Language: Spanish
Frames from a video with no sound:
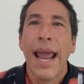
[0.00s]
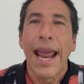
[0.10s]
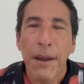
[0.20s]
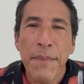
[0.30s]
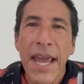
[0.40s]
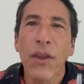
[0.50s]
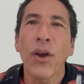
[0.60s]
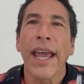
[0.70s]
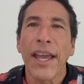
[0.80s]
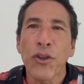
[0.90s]
el
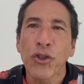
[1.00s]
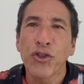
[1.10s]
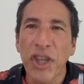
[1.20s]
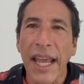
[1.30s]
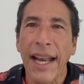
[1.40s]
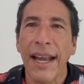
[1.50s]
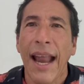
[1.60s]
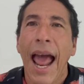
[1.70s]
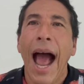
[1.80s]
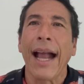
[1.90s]
miedo que ellos
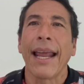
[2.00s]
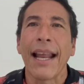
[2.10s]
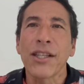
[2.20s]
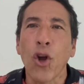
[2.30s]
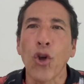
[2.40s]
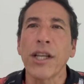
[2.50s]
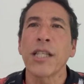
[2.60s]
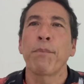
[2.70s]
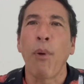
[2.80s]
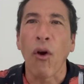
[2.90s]
tienen a que las
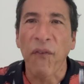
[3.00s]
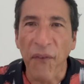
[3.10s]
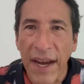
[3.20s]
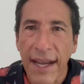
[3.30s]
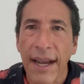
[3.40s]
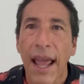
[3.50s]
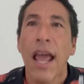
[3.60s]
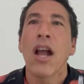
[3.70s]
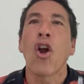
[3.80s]
cosas por fin